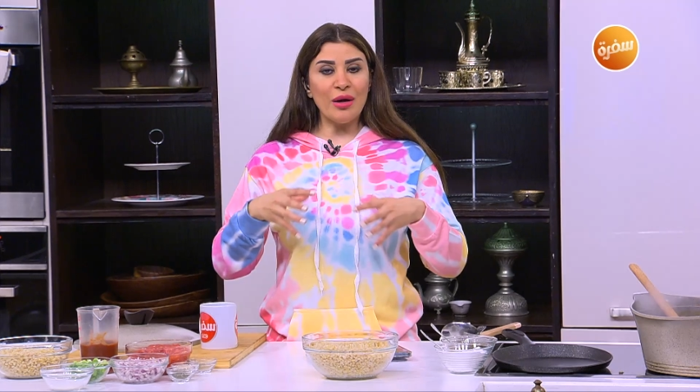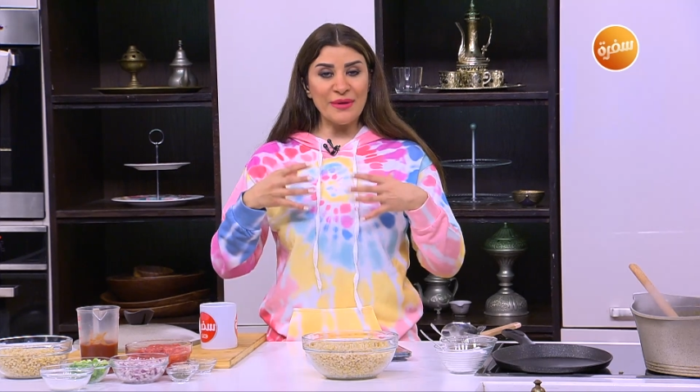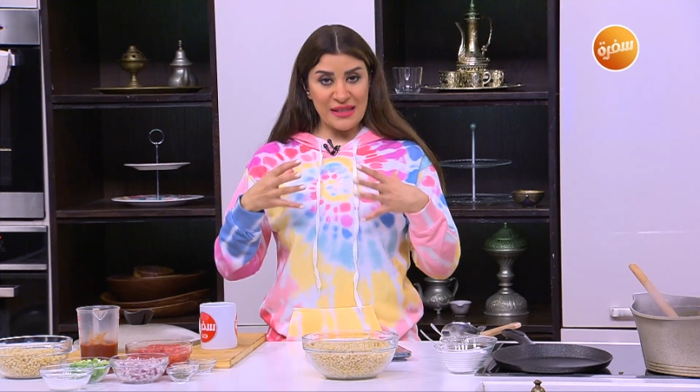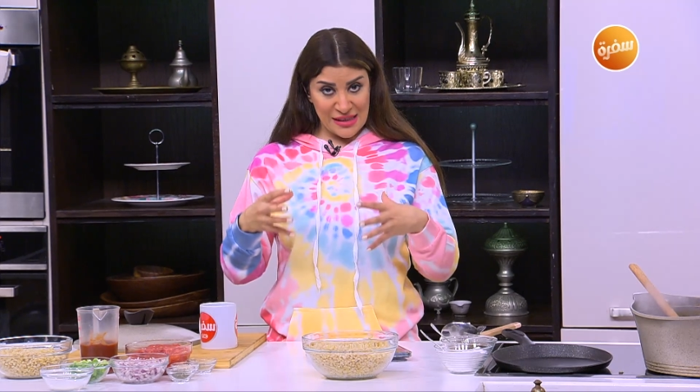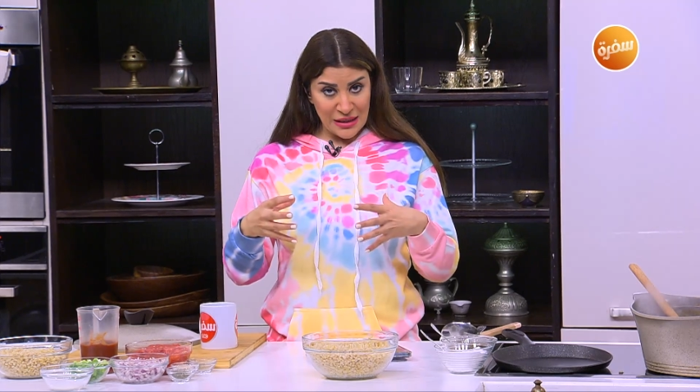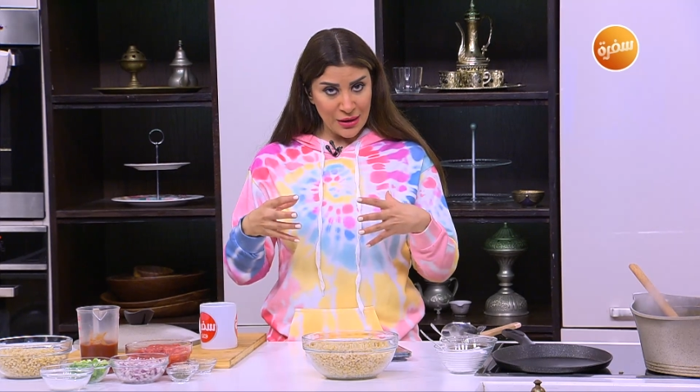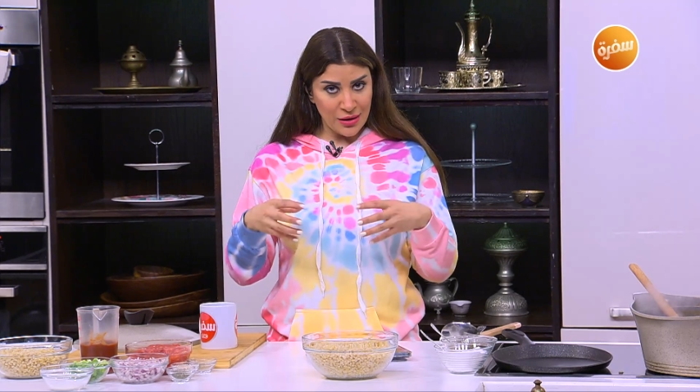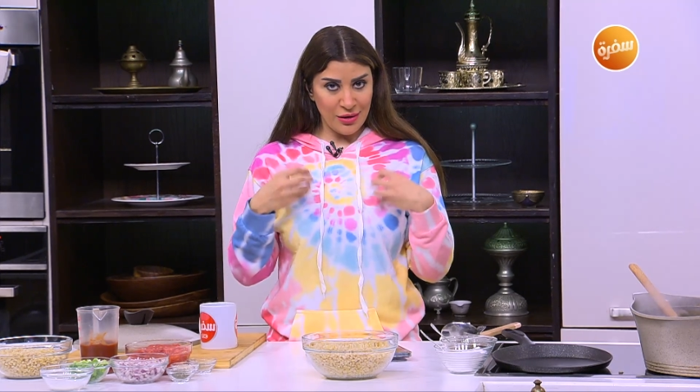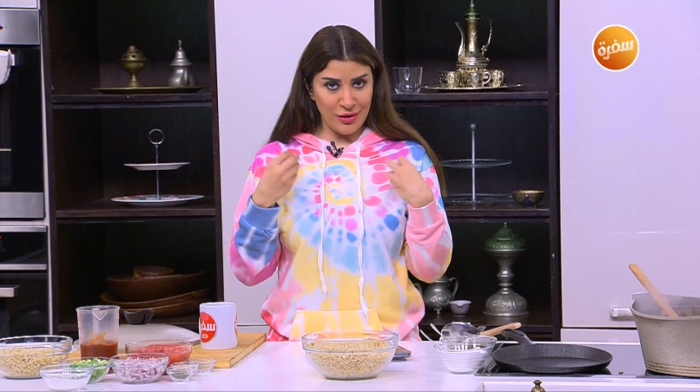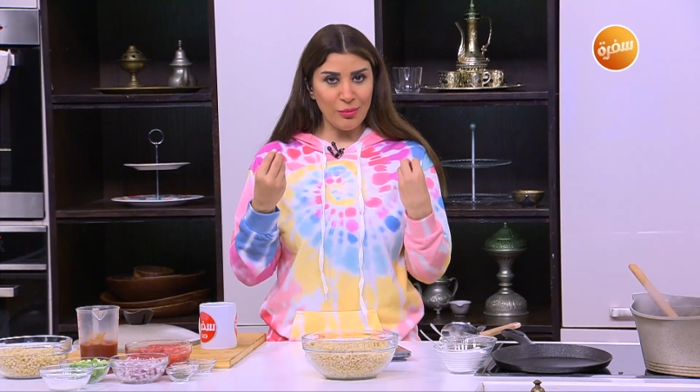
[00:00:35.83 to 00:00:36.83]
بيتسلق
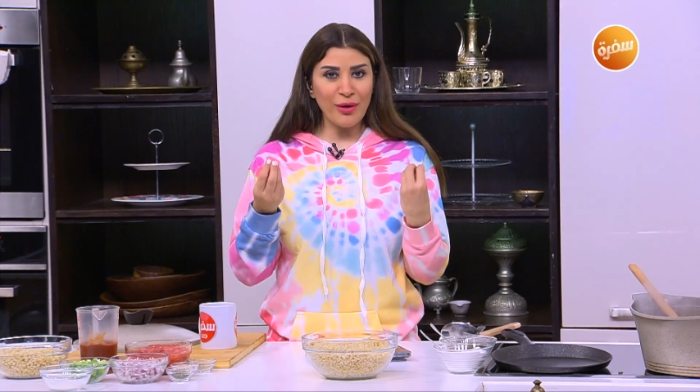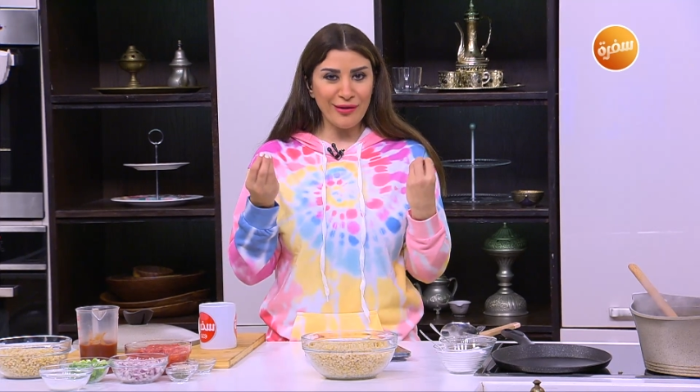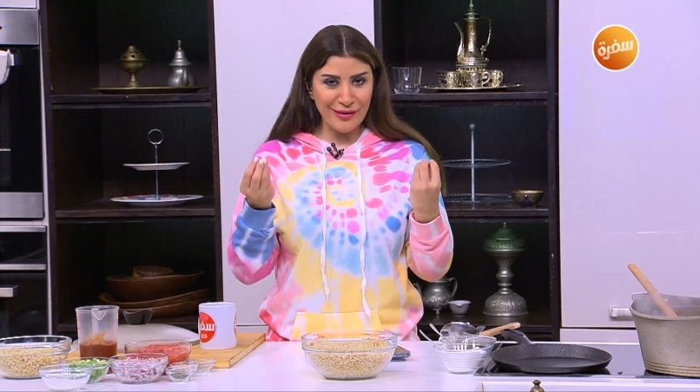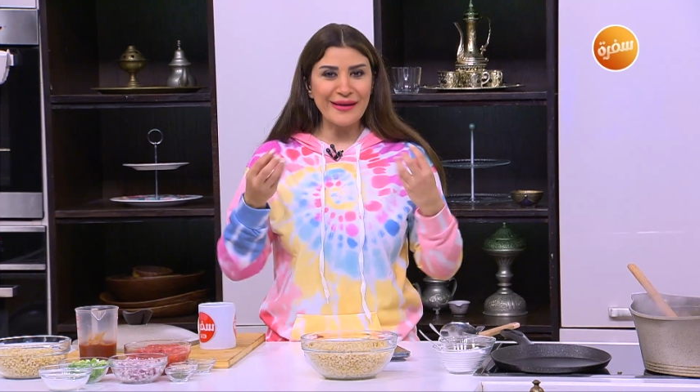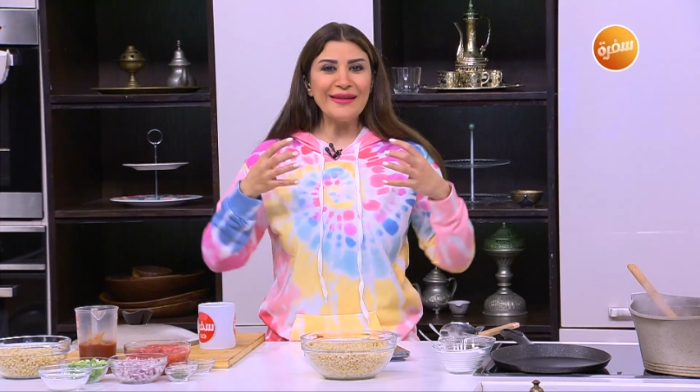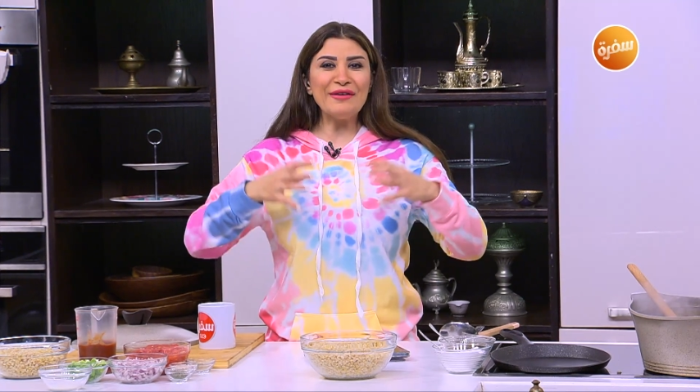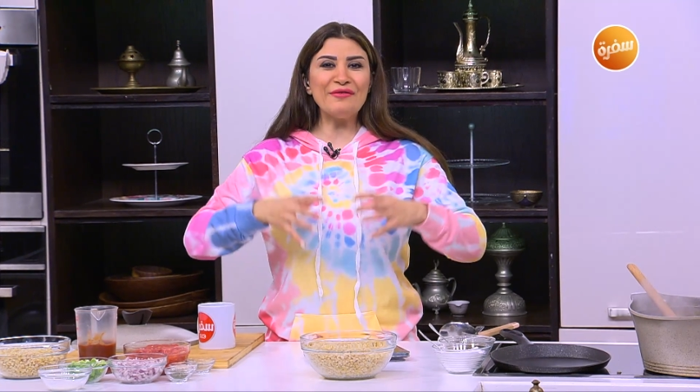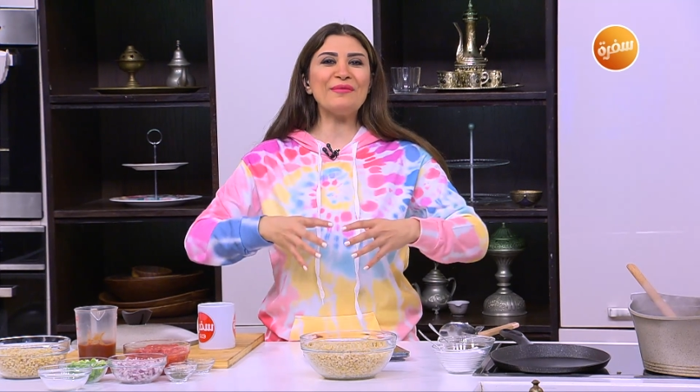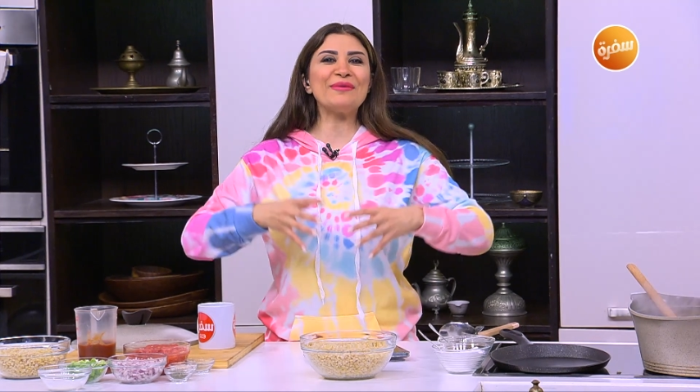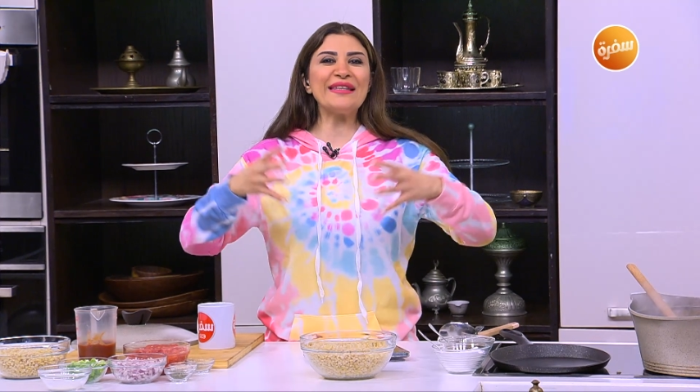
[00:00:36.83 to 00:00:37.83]
آه، بركه كده
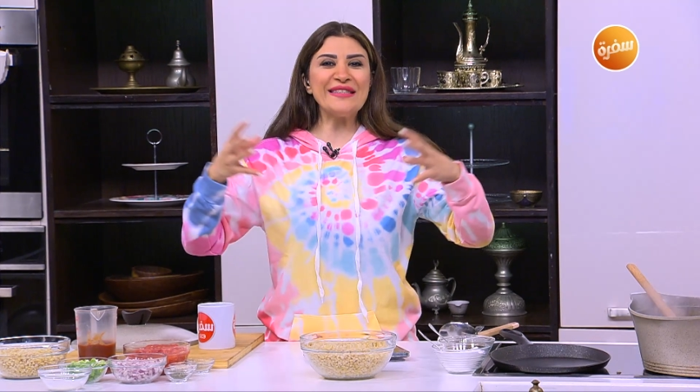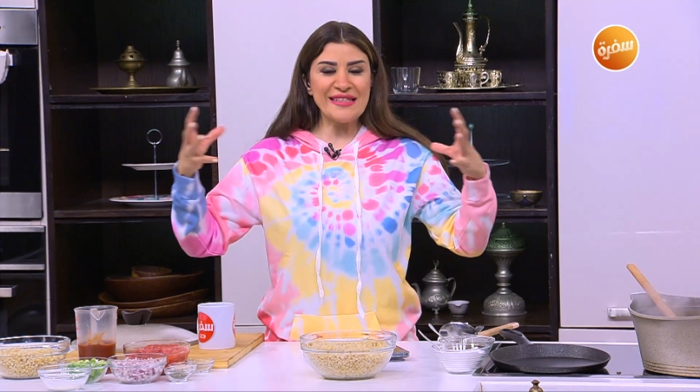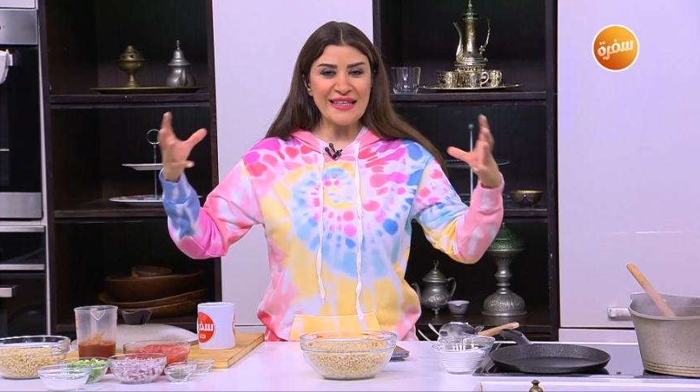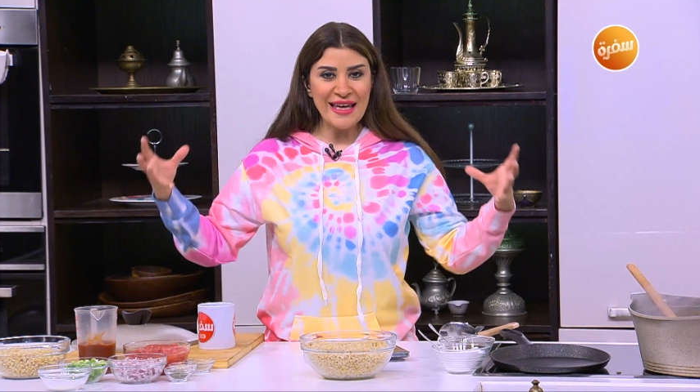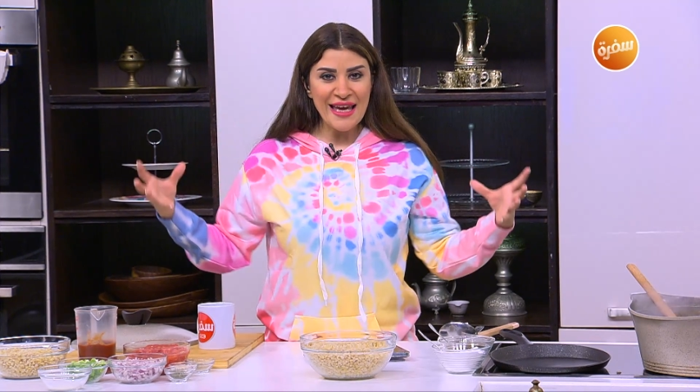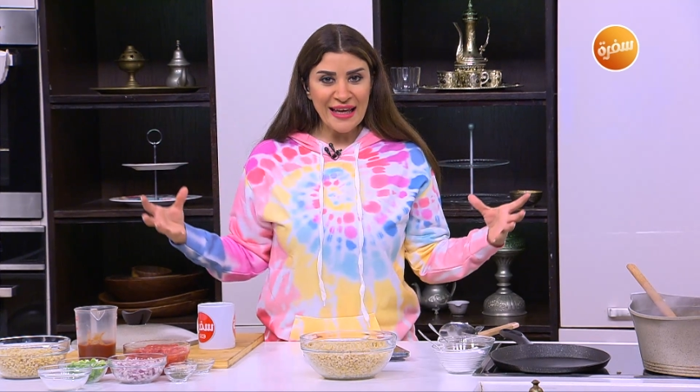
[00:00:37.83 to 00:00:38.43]
فبيدي